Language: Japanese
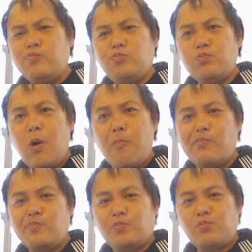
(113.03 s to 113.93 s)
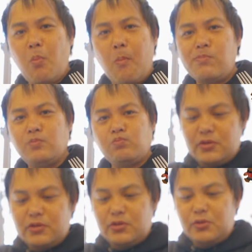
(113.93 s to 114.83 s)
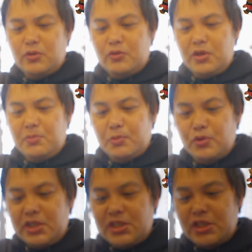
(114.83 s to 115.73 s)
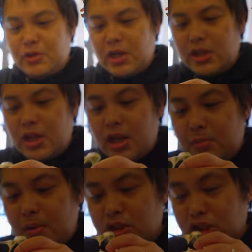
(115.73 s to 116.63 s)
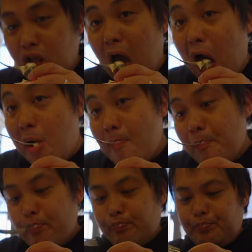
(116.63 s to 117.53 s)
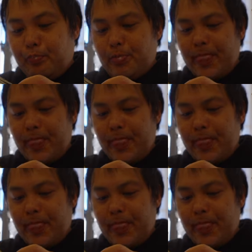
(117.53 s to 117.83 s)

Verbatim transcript: うまソフトクリームの溶けちゃうやつなんでいただきますうん